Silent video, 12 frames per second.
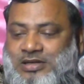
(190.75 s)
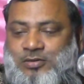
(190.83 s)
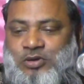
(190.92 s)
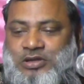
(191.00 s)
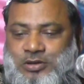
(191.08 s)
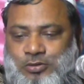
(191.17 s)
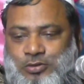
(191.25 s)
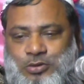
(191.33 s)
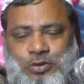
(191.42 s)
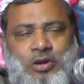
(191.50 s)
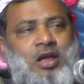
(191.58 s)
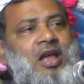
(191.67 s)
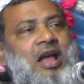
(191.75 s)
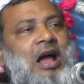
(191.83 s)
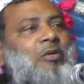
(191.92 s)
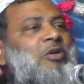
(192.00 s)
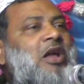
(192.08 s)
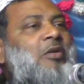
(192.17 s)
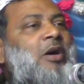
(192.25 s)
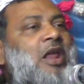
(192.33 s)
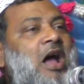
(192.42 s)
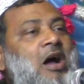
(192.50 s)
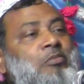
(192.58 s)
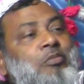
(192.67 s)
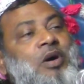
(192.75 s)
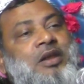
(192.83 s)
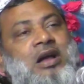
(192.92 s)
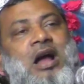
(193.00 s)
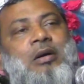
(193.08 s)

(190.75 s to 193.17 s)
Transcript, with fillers: এসে বলছে হুজুর আমি আমার আব্বার